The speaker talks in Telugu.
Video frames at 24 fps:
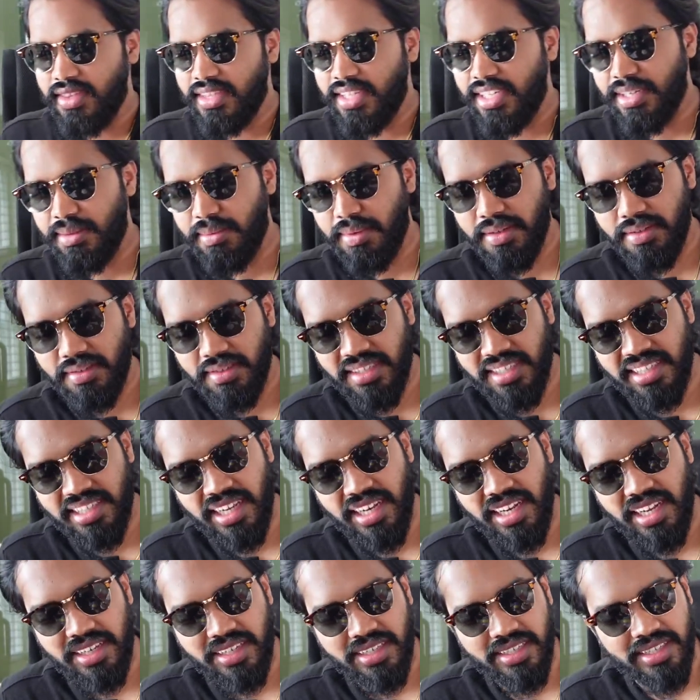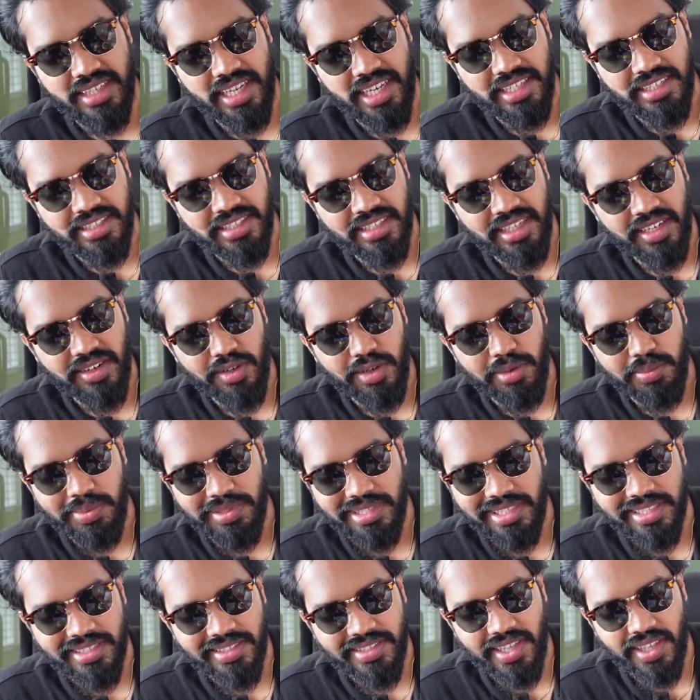దీన్ని మనం ఇంటికి వెళ్ళాక నైస్గా
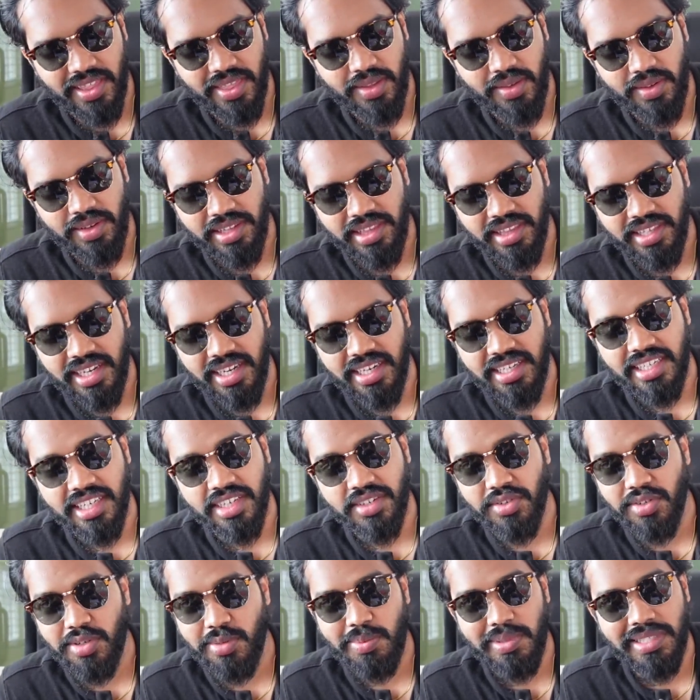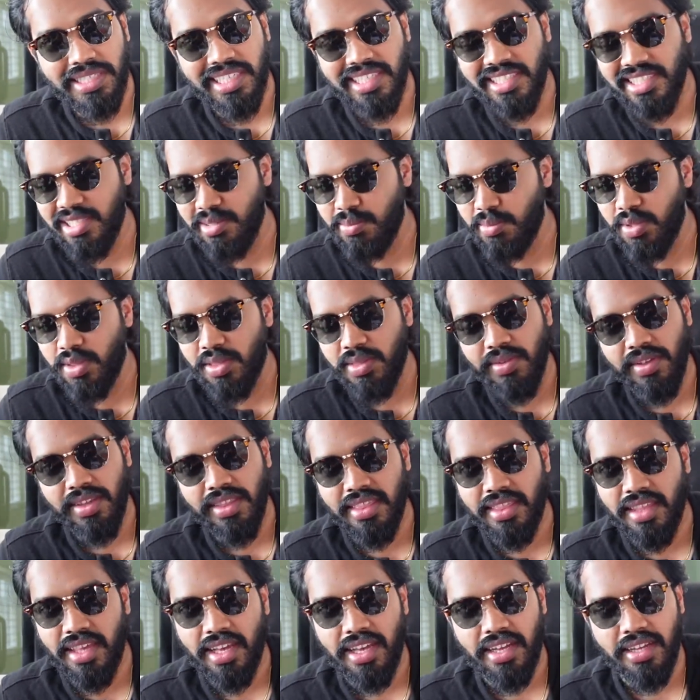ఓపెన్ చేస్తుందాం ఎందుకంటే ఇక్కడ ఓపెన్ చేస్తే మొత్తం
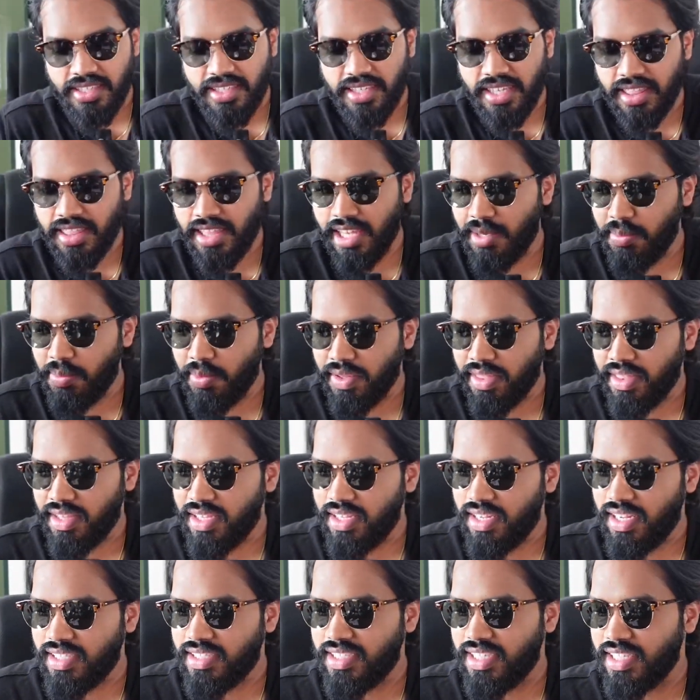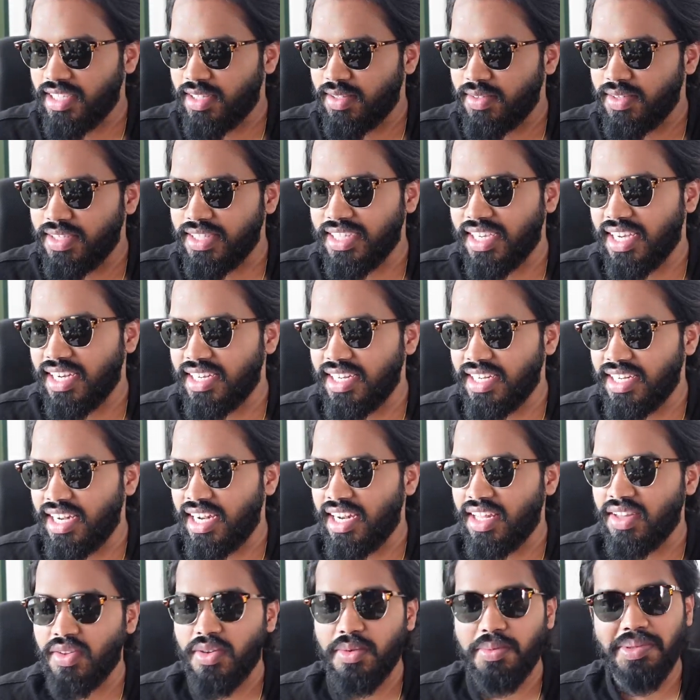అంతా చెత్త అయిపోద్ది నా చేతులు ఎందుకంటే
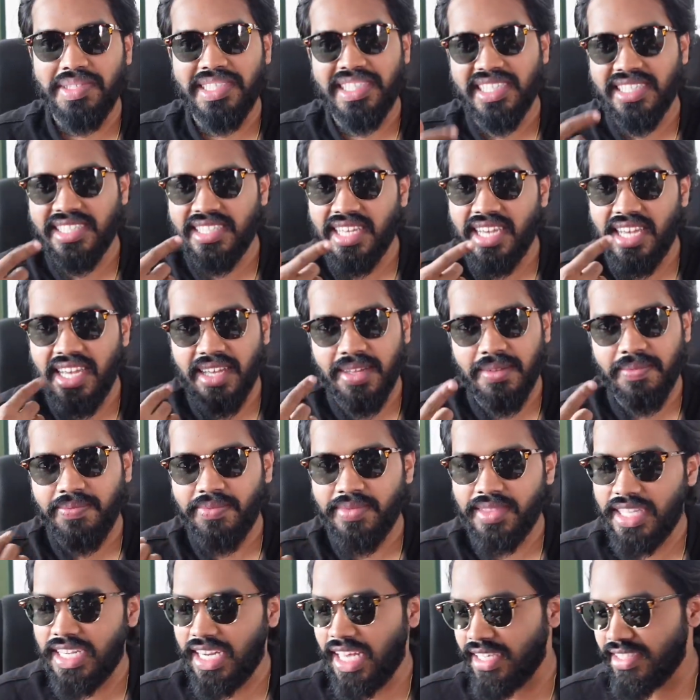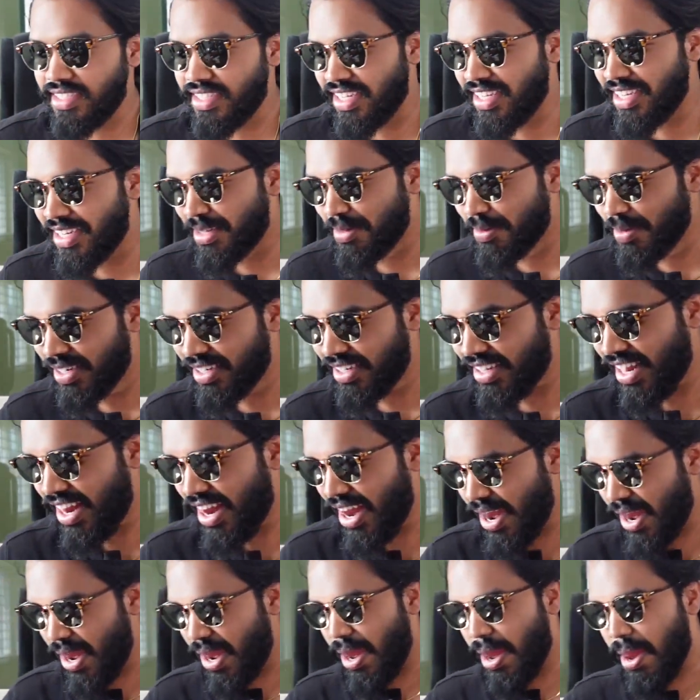నేను అది ఓపెన్ చేస్తే తినేస్తాను అనమాట
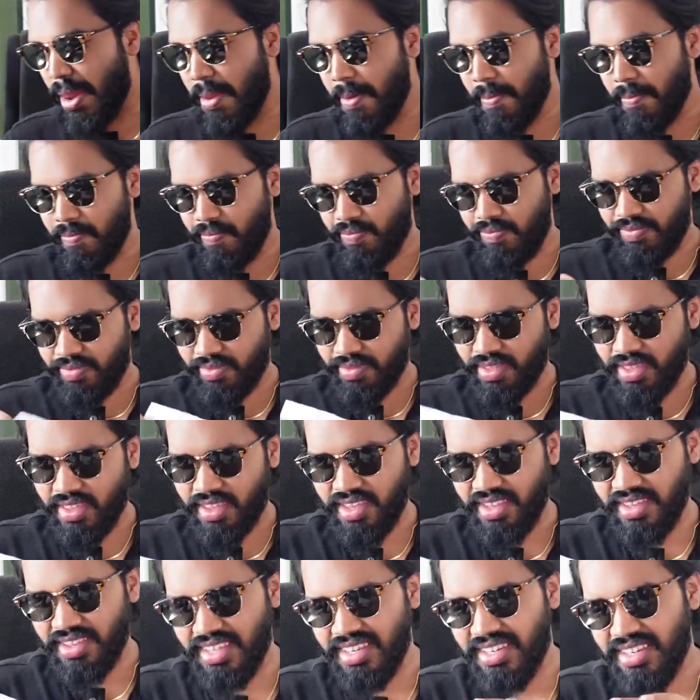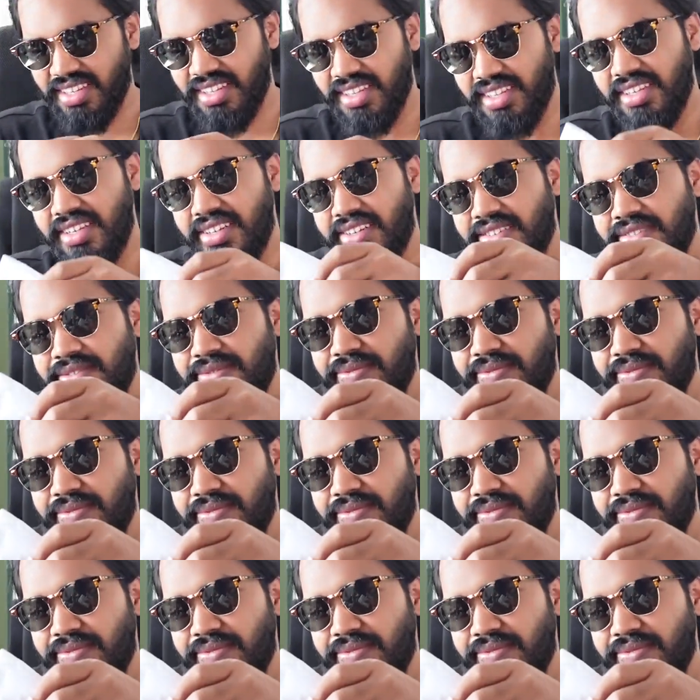ఇదేంటిది